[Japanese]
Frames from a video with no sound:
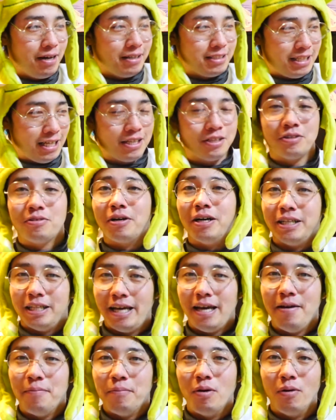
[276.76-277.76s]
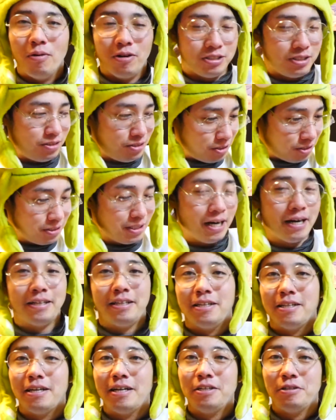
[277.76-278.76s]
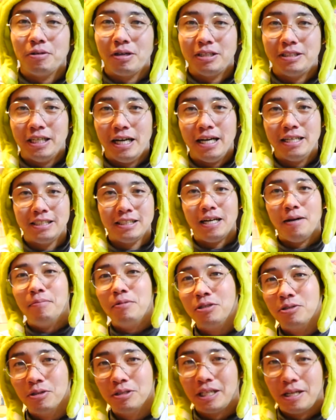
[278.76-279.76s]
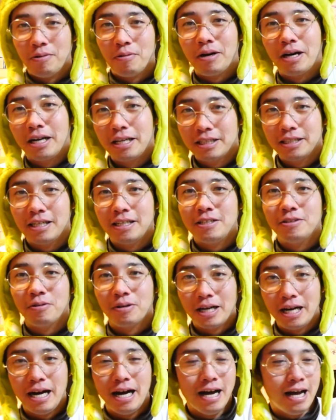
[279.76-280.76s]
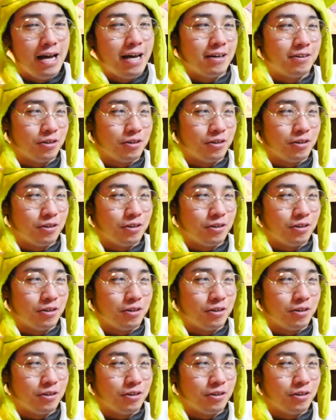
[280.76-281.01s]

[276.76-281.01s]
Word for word: セットがね、もう作られてたりとか、ジャージが無造作に置かれてたりとか、